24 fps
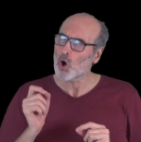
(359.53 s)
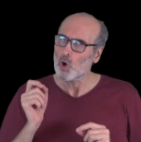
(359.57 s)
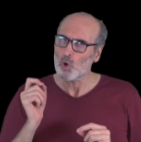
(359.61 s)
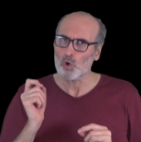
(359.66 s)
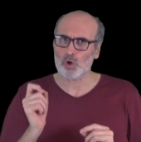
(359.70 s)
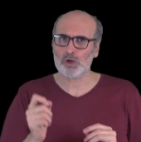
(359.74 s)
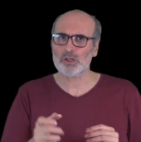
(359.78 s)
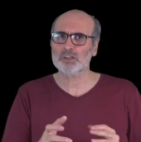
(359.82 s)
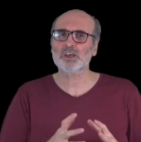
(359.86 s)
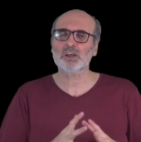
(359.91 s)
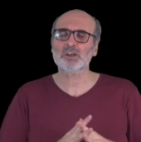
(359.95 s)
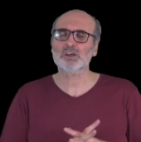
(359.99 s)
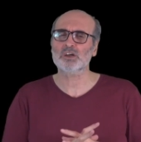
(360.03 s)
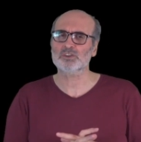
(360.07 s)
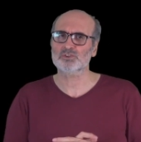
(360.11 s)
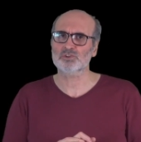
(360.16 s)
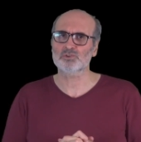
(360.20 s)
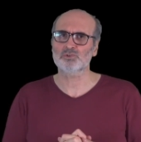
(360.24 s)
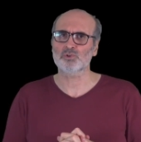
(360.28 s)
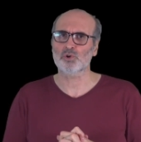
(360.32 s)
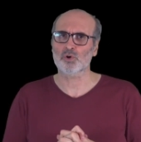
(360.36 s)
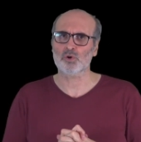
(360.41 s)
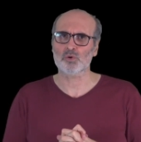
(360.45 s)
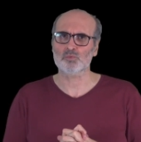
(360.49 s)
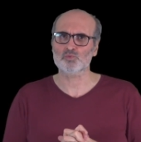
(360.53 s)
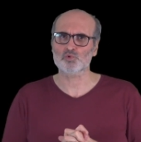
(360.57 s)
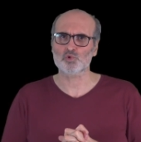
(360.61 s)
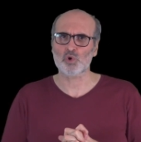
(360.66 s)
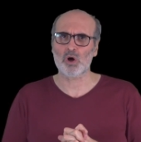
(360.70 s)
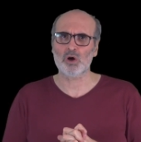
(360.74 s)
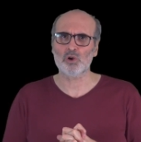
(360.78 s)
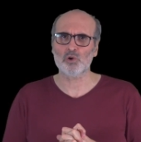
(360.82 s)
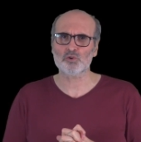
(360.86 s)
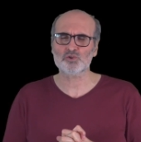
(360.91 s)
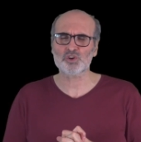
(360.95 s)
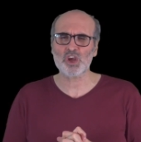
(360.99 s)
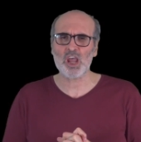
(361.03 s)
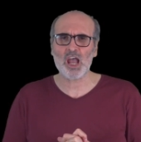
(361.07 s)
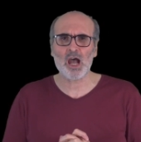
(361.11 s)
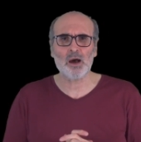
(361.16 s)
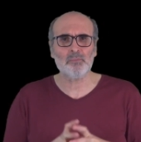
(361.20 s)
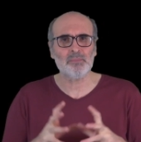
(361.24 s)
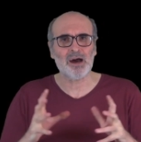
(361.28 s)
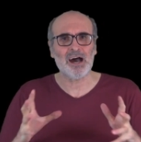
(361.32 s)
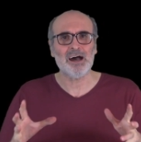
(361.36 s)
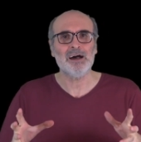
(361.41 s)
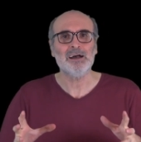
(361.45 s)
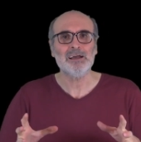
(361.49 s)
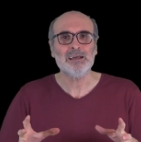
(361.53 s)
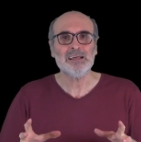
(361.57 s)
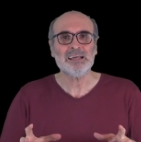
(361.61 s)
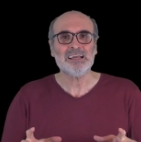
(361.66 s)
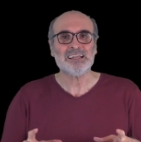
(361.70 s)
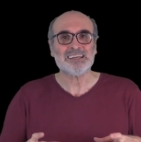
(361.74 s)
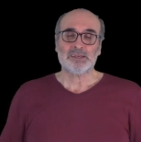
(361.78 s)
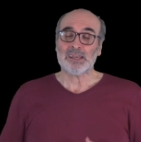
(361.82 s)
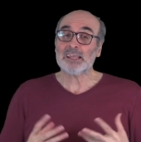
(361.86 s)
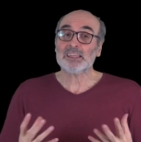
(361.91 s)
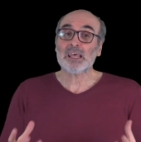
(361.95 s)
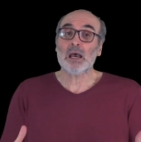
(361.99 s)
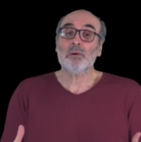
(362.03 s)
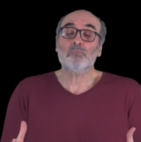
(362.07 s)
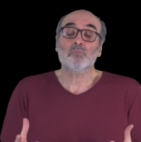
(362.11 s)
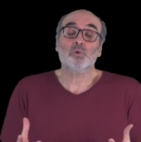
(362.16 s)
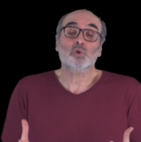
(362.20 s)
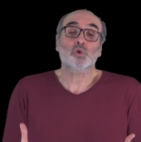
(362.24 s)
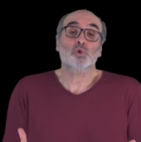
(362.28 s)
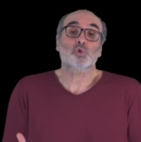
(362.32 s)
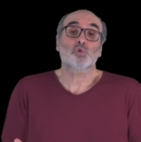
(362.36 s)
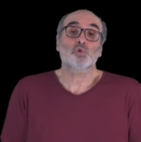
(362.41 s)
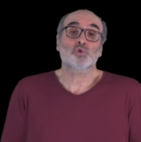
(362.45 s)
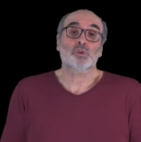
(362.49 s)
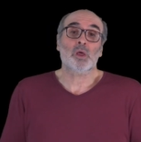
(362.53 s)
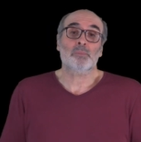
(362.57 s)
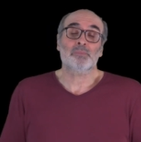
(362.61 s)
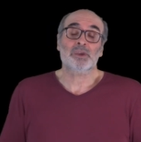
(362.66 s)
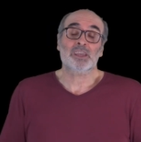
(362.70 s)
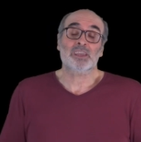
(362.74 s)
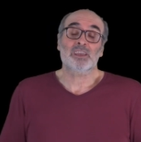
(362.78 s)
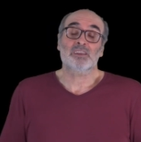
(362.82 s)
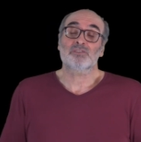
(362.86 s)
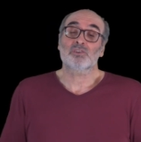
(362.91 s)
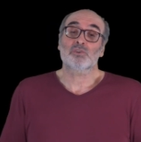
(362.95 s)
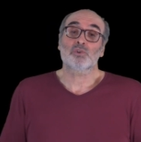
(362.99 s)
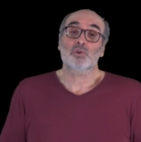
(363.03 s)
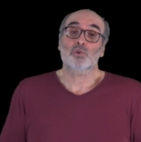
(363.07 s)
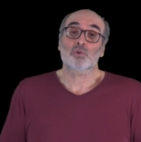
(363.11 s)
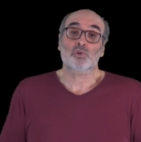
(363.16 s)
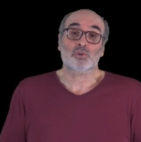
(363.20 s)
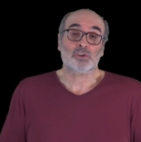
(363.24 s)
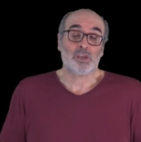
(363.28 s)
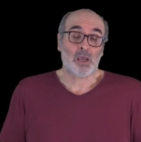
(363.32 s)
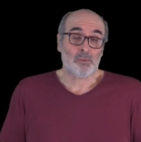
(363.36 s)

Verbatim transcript: Ona da katılıyorum Zuhal Hoca'ya ama neden bunu gündeme getiriyor